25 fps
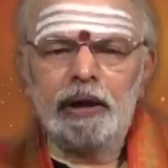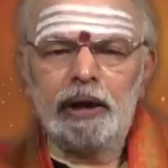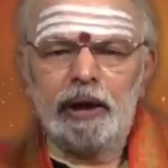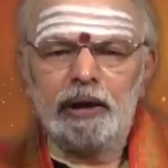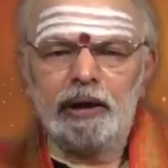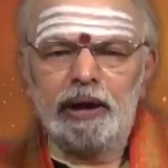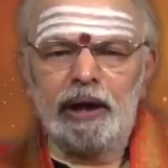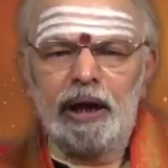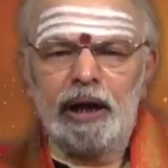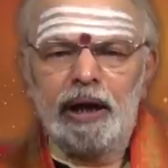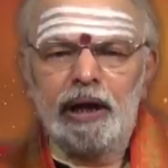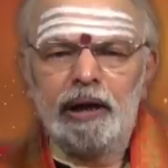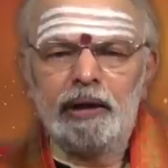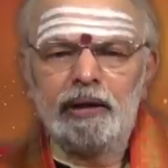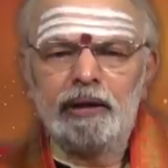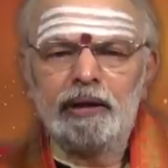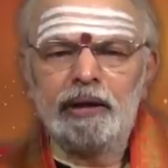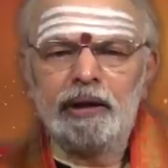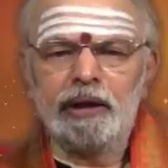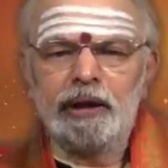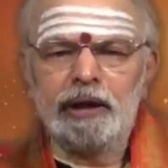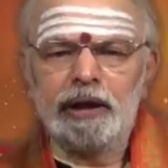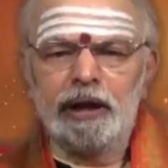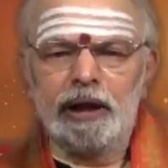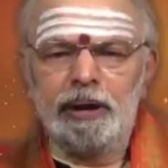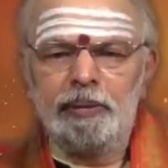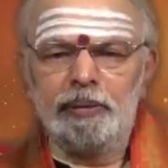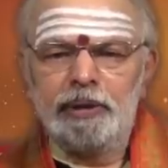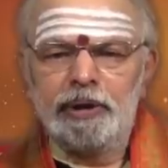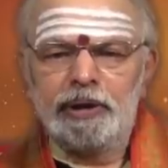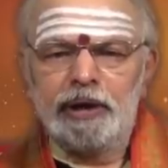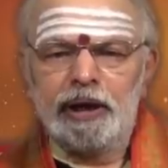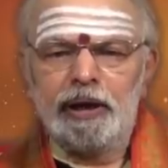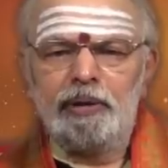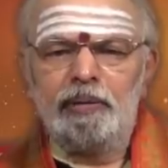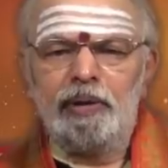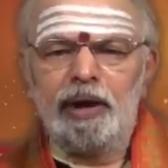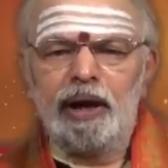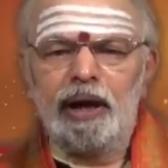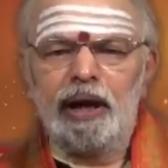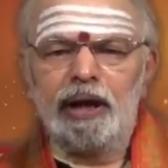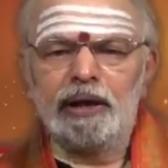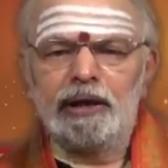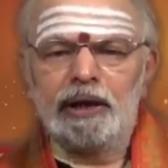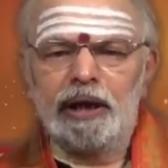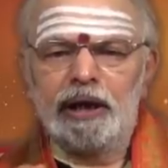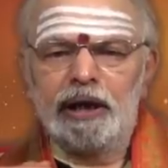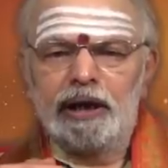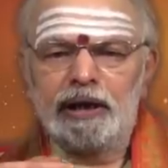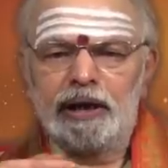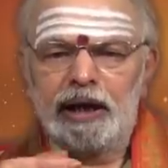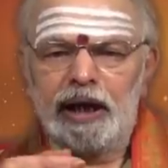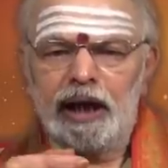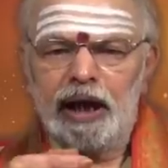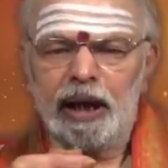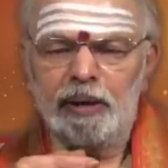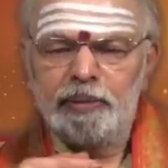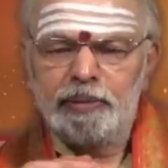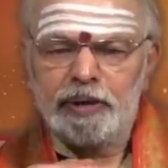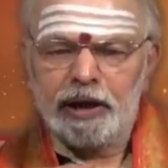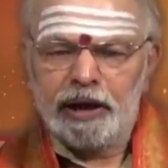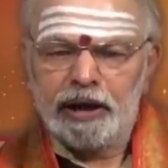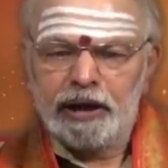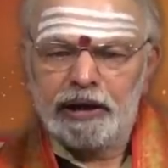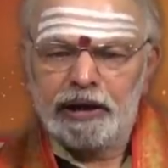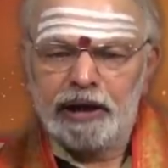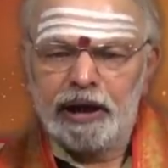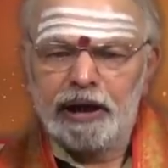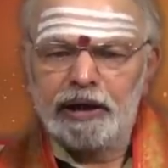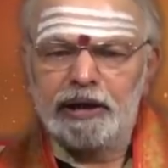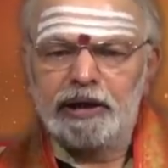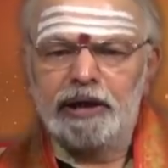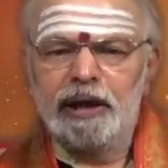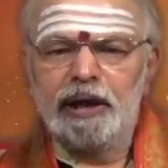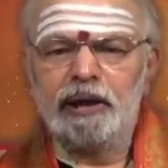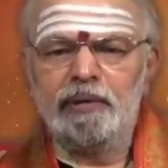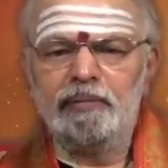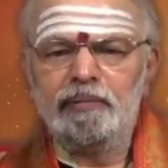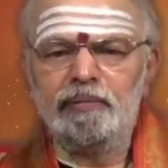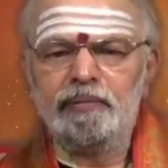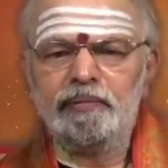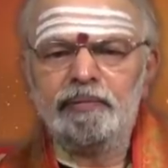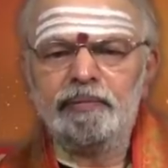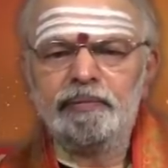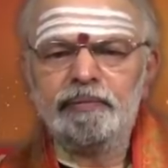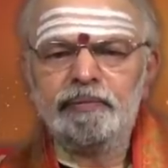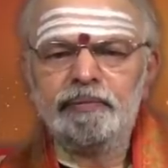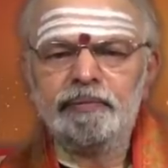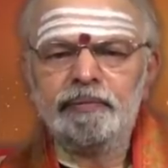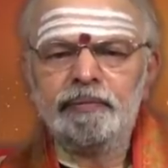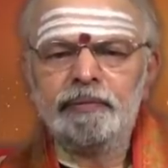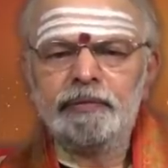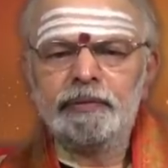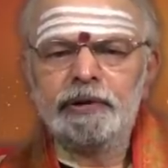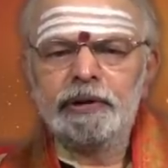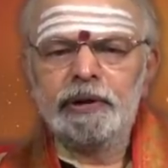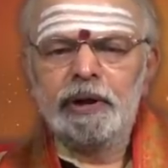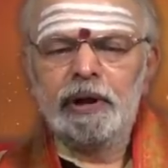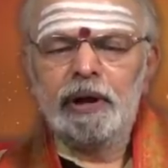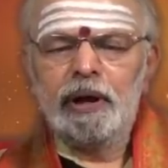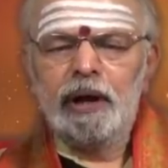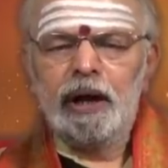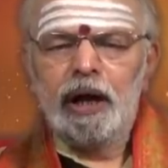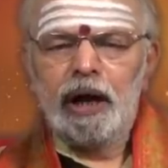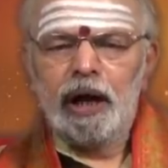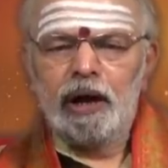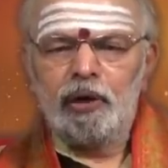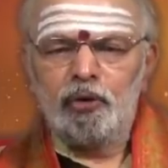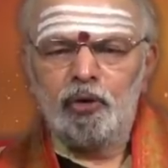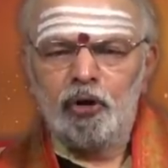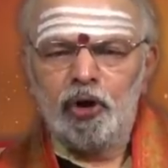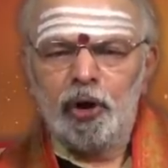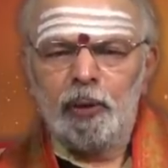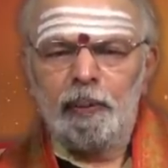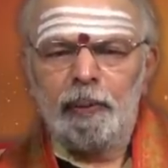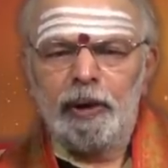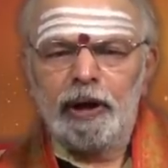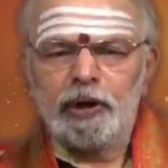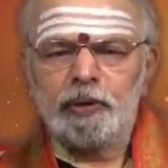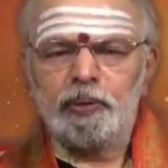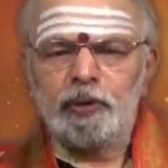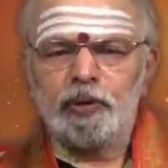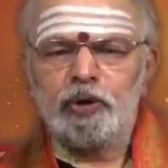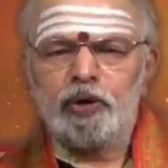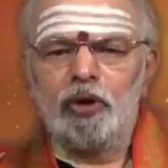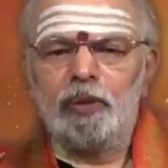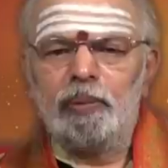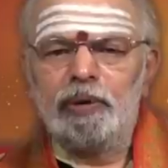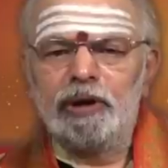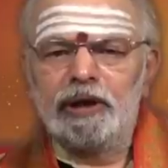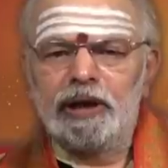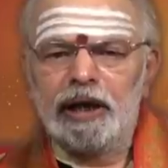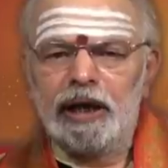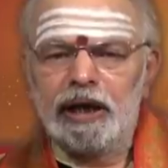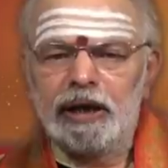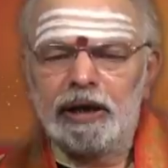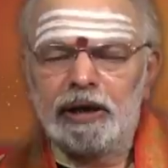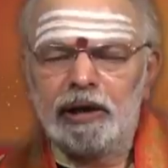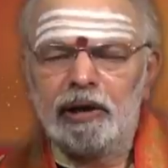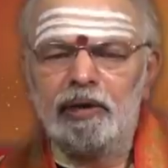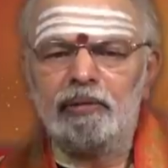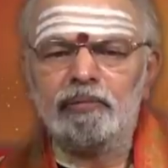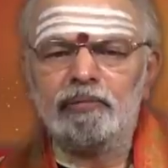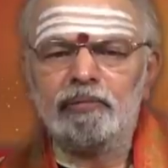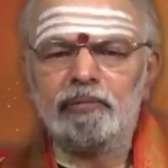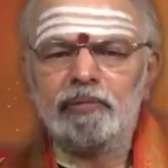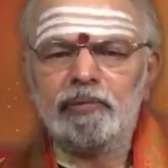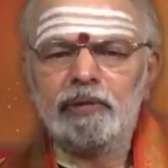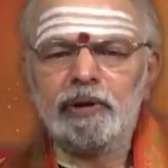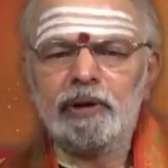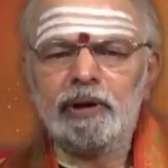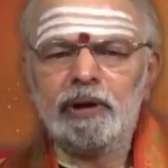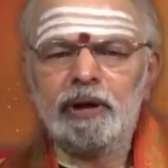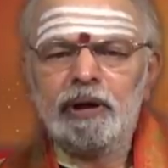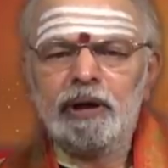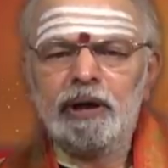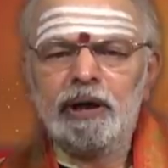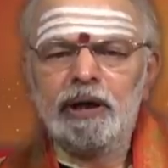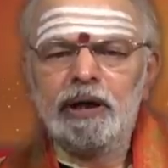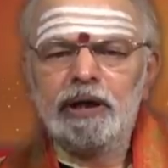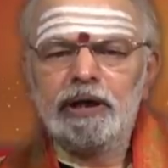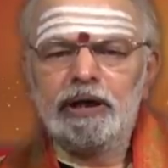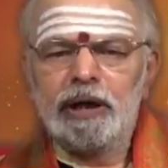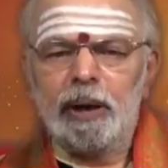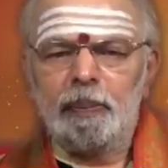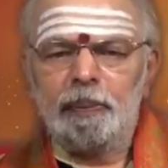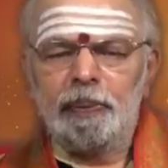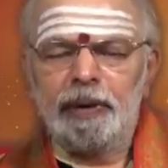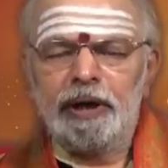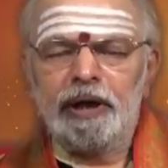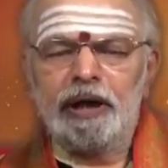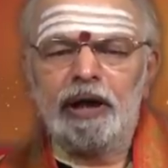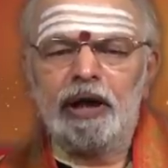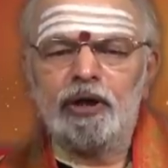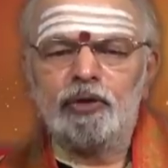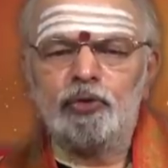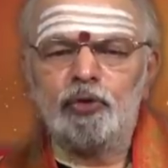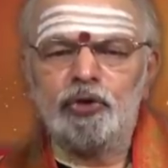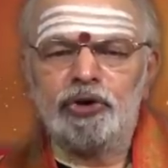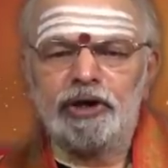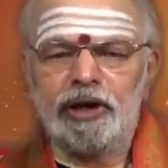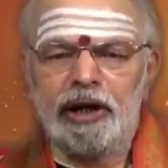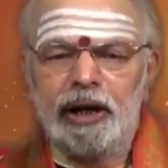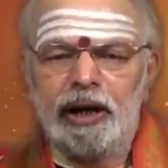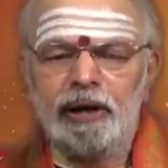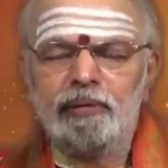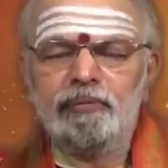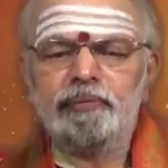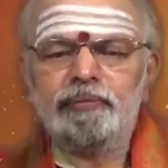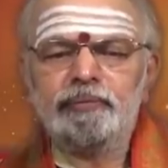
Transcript: కనుక ఎనిమిది శనివారాల శనికి తైలాభిషేకం చేయించి అఘోర పాశ్వదోమం చేయించడం చెప్పదగిన సూచన